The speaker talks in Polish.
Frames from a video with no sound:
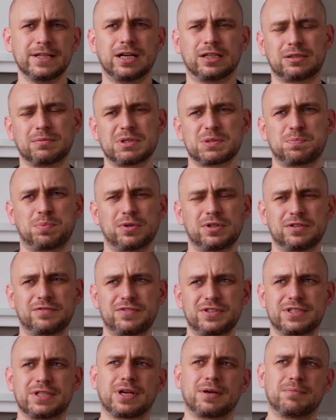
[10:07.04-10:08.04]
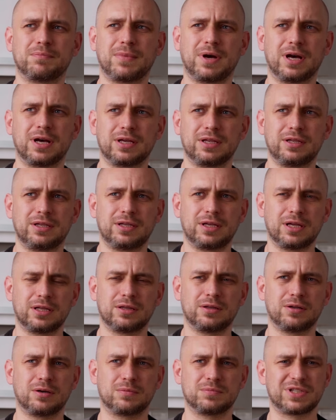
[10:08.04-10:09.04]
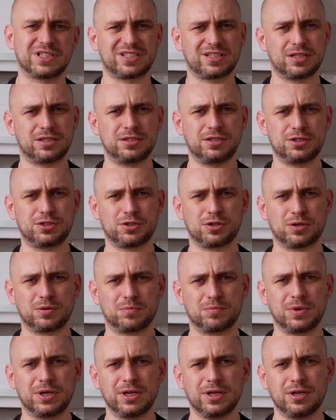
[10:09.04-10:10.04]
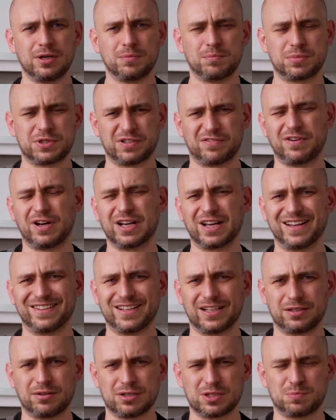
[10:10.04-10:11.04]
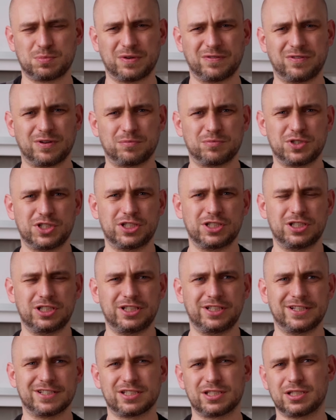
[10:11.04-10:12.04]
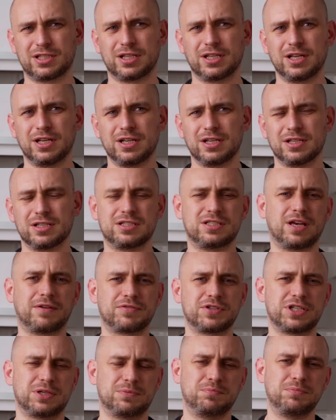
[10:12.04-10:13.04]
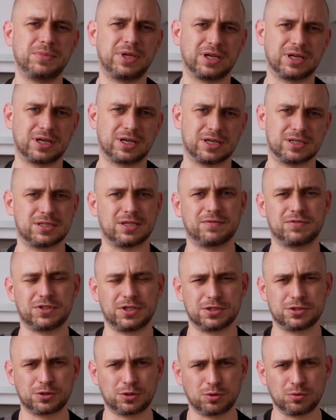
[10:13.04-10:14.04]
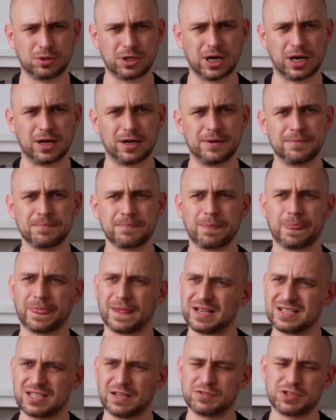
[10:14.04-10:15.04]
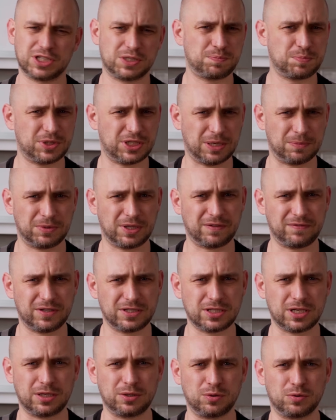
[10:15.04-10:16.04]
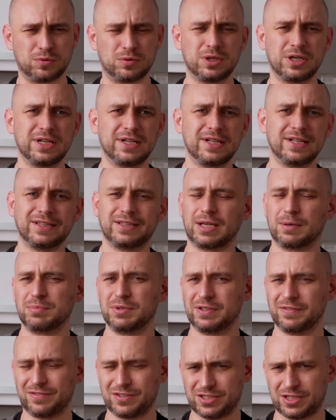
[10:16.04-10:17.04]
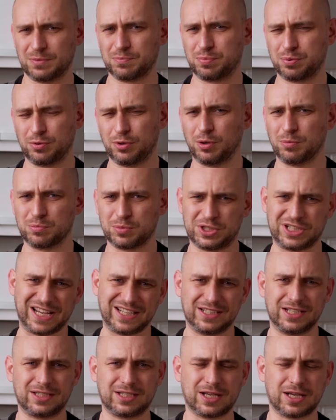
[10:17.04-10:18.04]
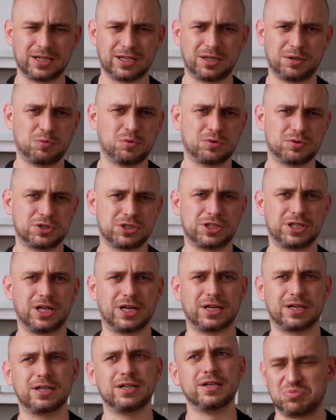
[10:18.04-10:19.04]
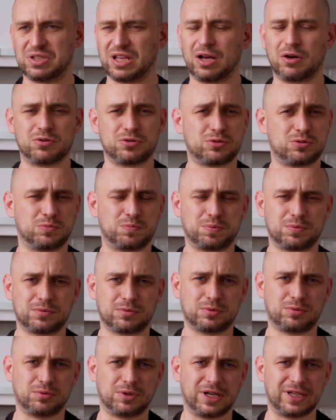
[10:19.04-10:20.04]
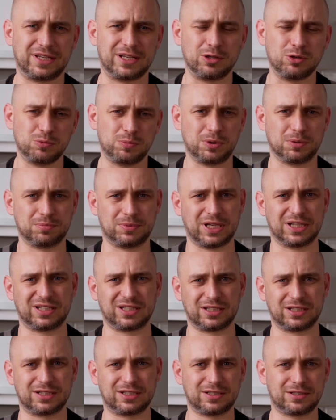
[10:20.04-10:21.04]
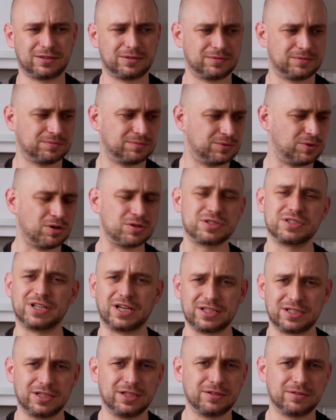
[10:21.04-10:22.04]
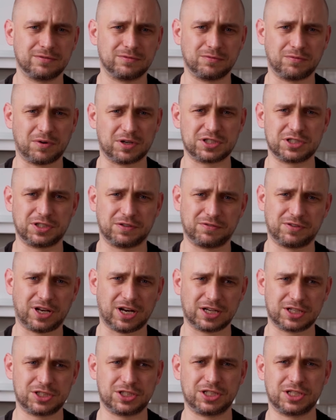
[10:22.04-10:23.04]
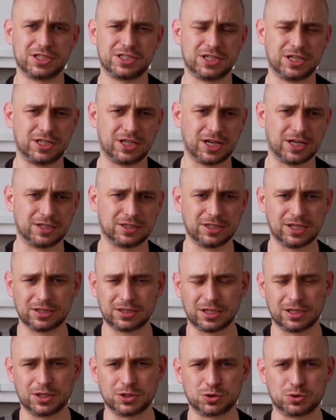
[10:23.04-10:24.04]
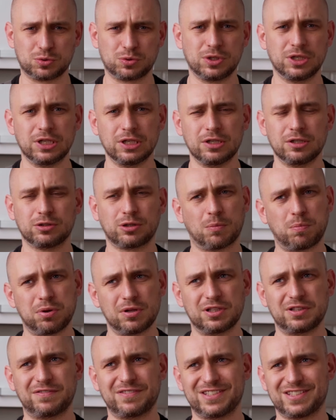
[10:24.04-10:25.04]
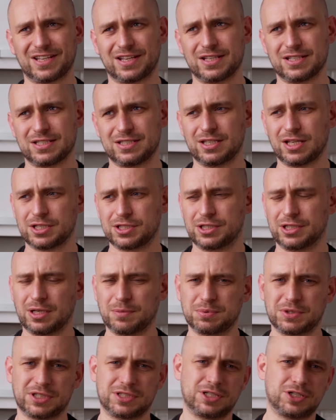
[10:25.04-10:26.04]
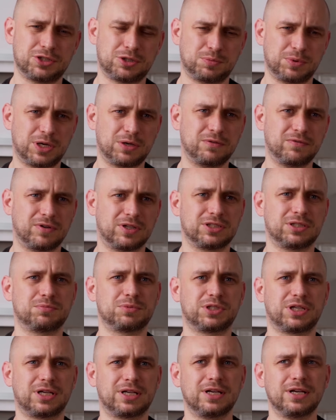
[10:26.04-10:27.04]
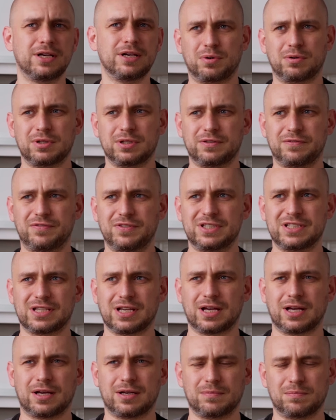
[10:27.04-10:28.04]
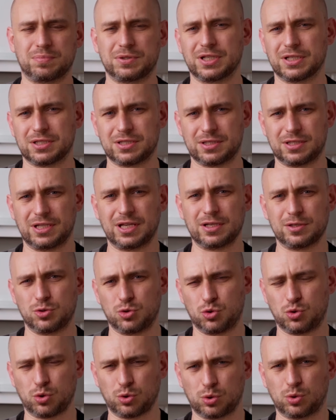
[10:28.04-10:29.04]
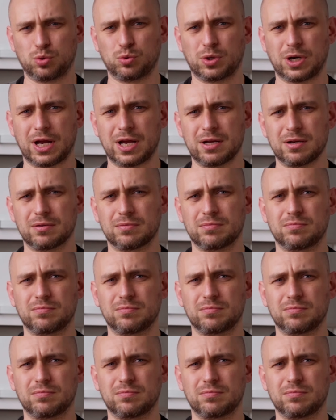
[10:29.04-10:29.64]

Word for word: natomiast polędwica ma jedną zasadniczą przewagę nad rozbefem, czyli jest zawsze miękka, zawsze jest krucha, zawsze jest przyjemna w jedzeniu. Tam nie występują żadne tkanki łączne. Dla osób, które nie lubią takich doznań właśnie w trakcie jedzenia na talerzu, to polędwica jest znacznie lepsza. Zresztą ja uważam, że polędwica przez jej strukturę